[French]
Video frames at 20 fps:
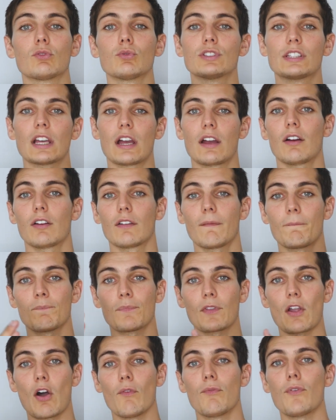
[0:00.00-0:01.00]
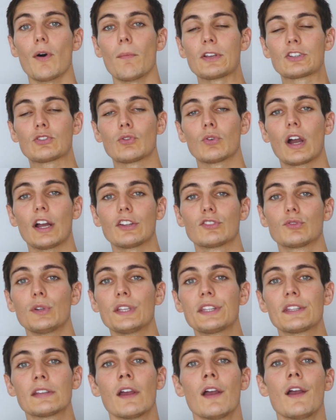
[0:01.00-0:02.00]
tout ça en formation
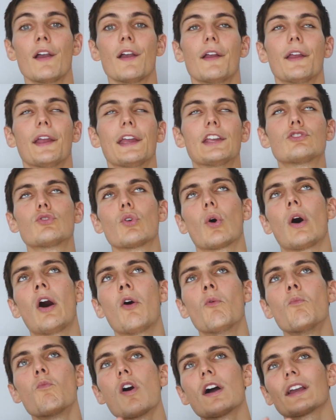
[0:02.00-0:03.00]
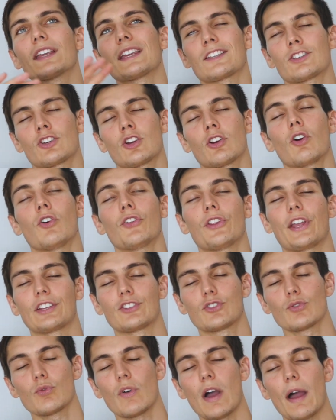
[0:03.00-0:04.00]
gratuite et tu auras au moins 400 grandes
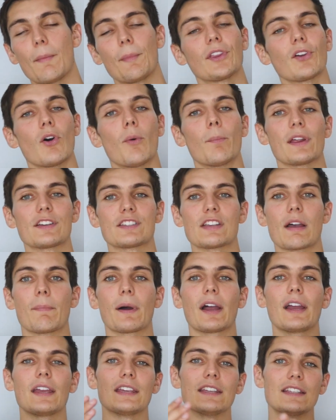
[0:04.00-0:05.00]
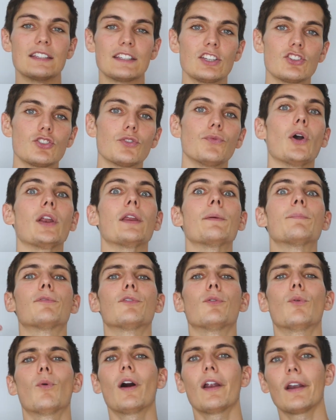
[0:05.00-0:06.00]
actions à mettre en place après. Et si tu veux aller
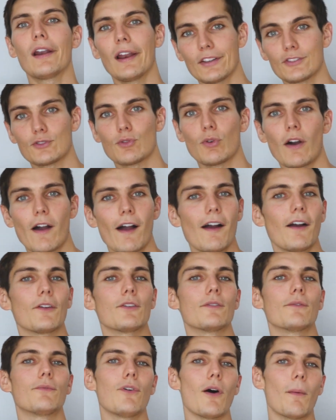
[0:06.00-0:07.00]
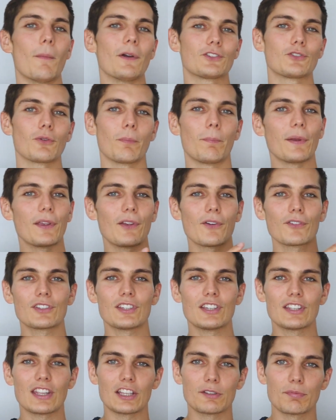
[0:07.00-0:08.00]
plus loin, là tu auras une formation payante
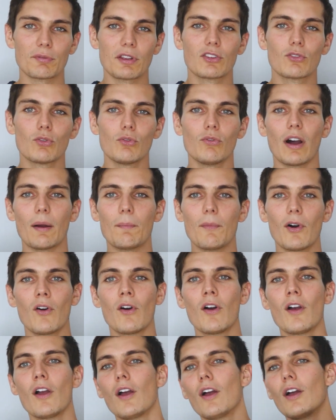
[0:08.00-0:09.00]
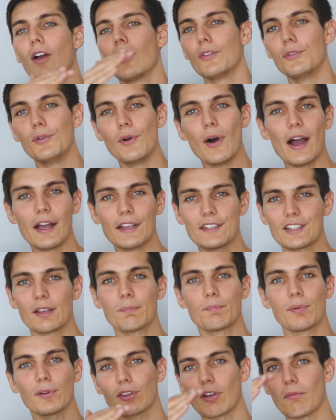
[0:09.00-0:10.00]
qui t'explique tout vraiment de A à
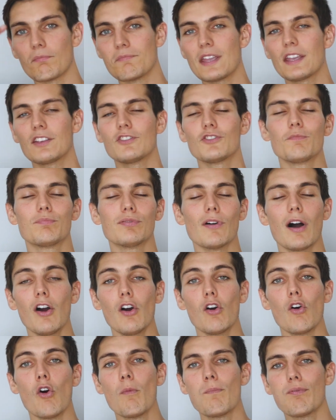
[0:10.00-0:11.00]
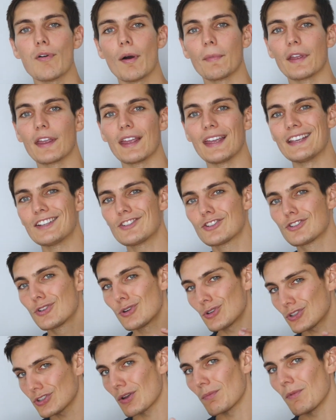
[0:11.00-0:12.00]
Z pour t'emmener du point A au point B. Et
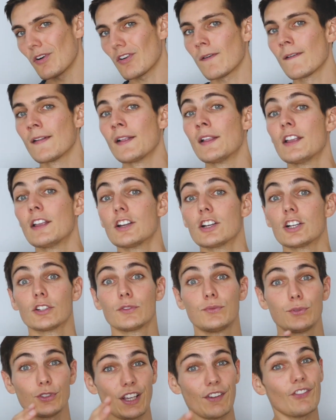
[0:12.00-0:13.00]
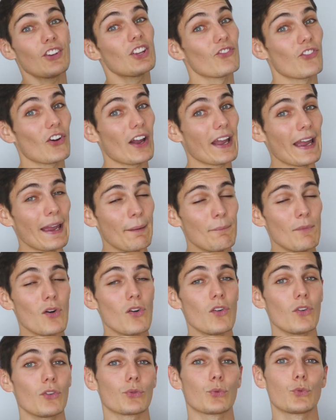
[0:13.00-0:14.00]
justement, je vous invite
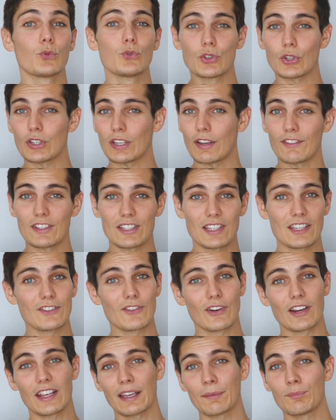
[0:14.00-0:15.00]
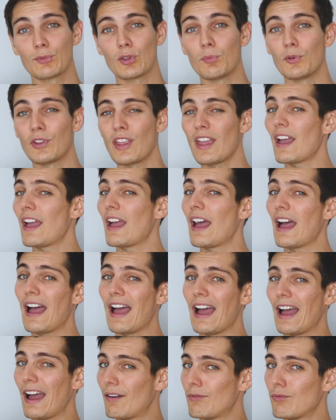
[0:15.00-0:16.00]
vraiment, tous ceux qui investissent dans les crypto-monnaies,
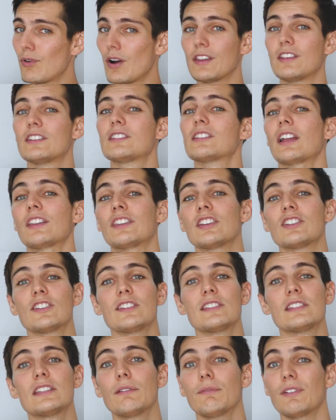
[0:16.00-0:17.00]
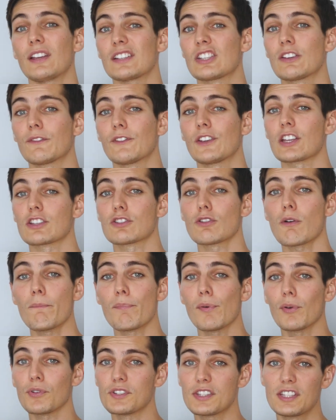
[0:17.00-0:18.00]
à avoir une stratégie de diversification
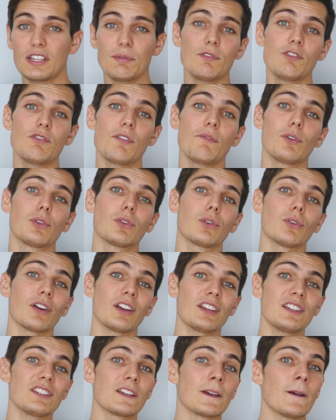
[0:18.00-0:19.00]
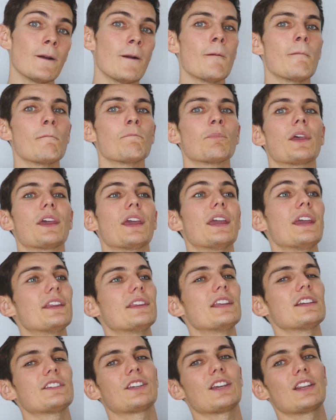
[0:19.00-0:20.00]
pour diminuer votre risque et
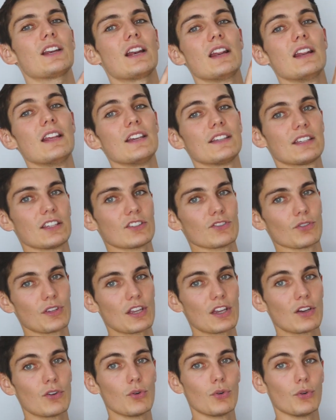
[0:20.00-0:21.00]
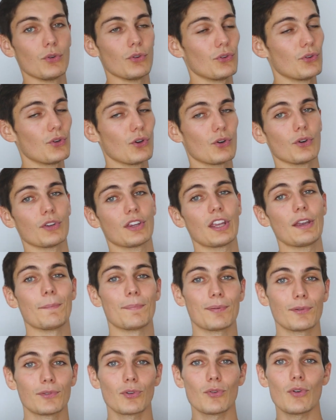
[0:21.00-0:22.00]
d'essayer de laisser son ego de côté et
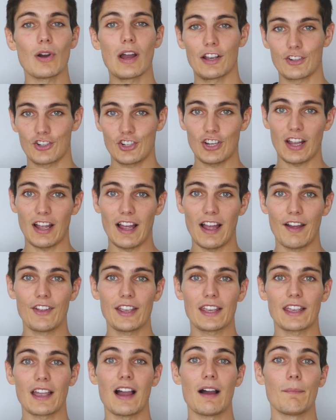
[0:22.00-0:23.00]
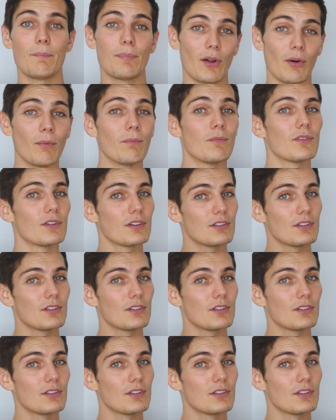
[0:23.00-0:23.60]
plutôt agir avec un plan.